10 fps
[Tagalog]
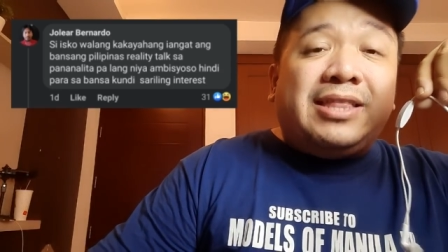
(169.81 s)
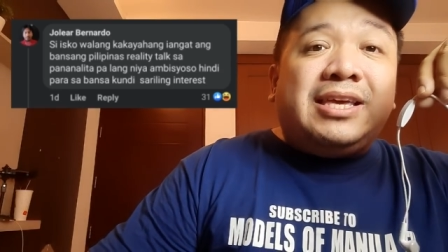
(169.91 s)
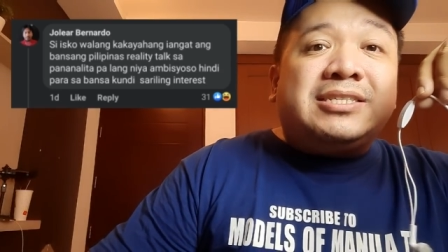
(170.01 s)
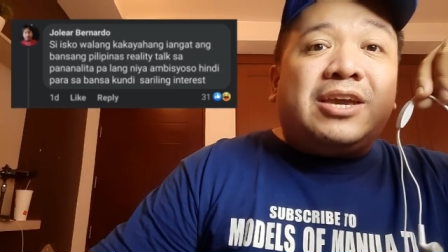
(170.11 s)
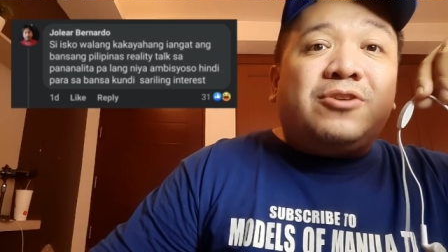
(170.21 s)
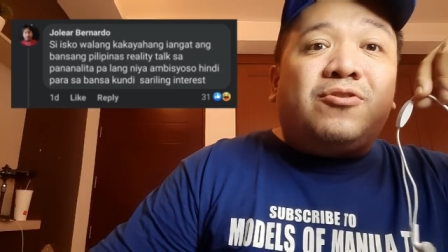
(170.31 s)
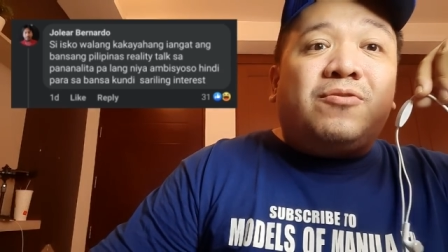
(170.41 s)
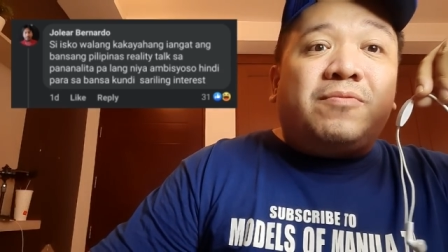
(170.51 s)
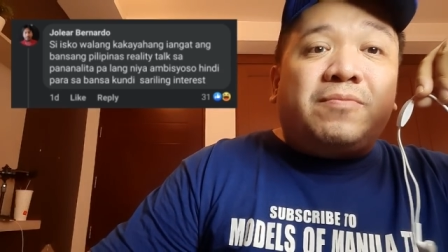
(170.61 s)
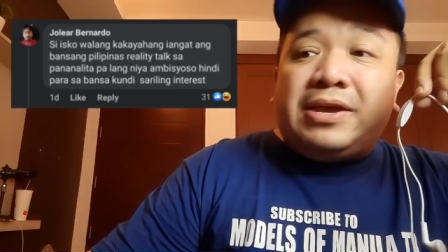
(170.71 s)
Hindi siya
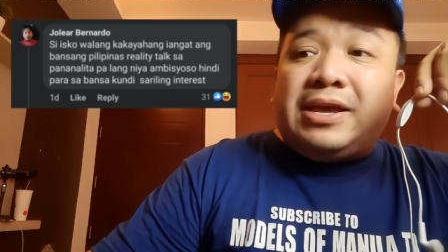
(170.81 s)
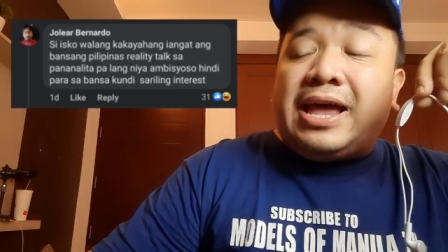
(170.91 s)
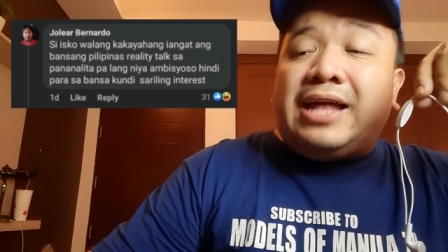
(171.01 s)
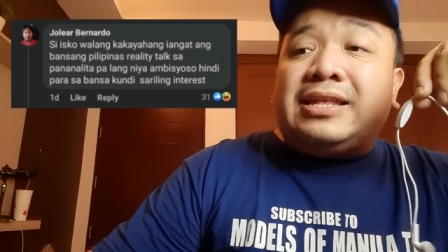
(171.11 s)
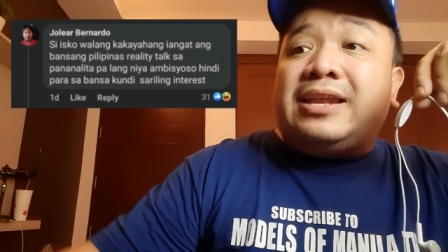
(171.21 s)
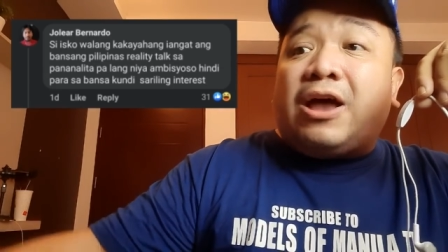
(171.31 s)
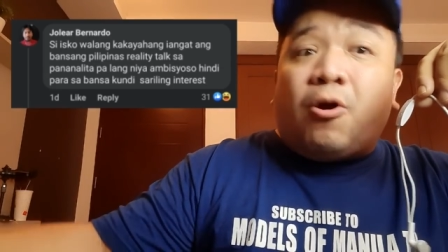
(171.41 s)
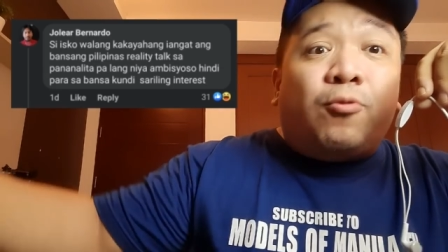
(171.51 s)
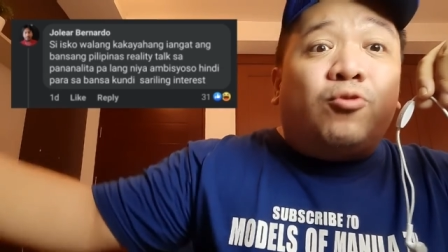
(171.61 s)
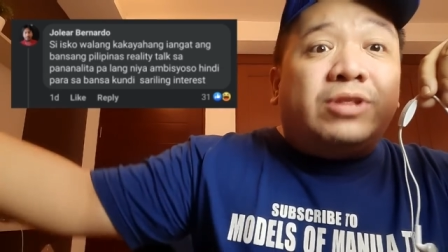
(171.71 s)
yung bigla na lang
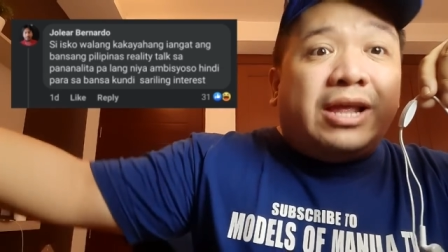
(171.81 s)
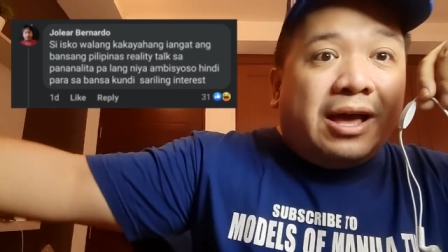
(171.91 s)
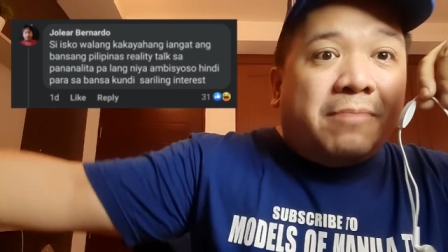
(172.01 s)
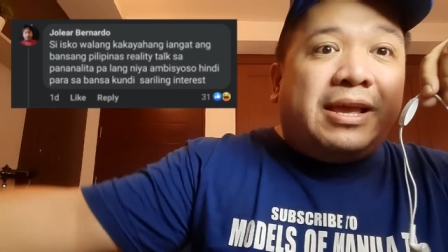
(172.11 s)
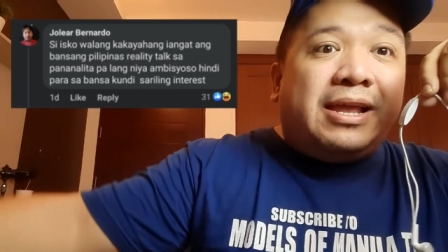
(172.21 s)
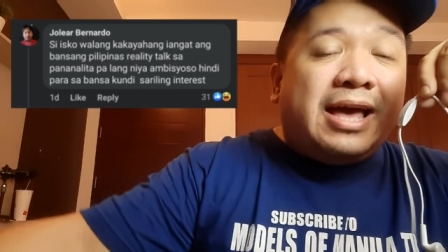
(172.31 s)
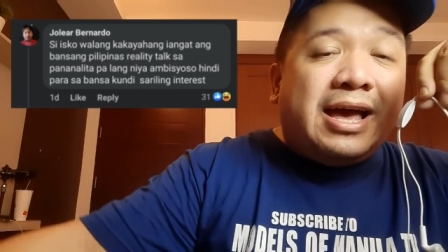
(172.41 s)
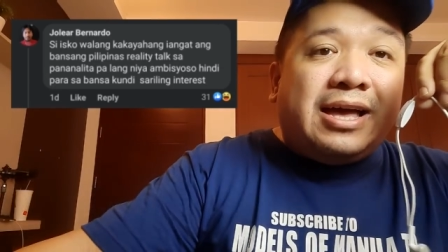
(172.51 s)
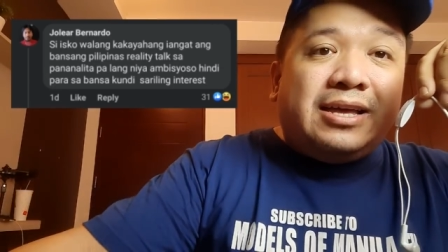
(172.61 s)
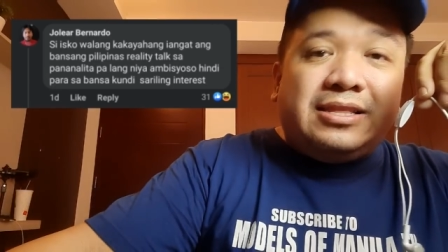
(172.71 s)
naupo na lang
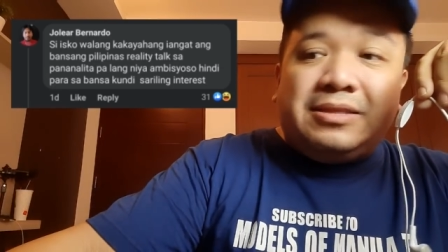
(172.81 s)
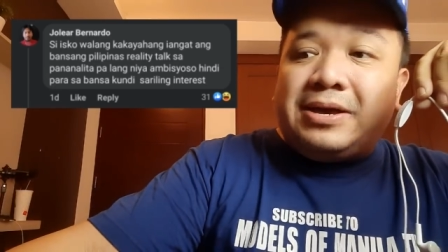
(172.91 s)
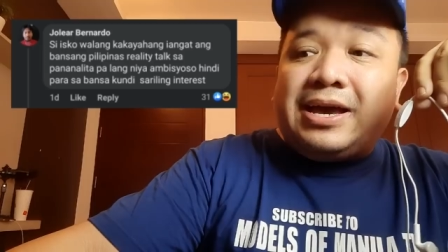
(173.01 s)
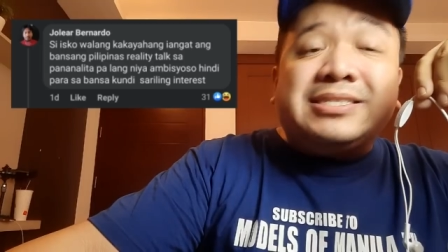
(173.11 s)
bigla, 'di ba?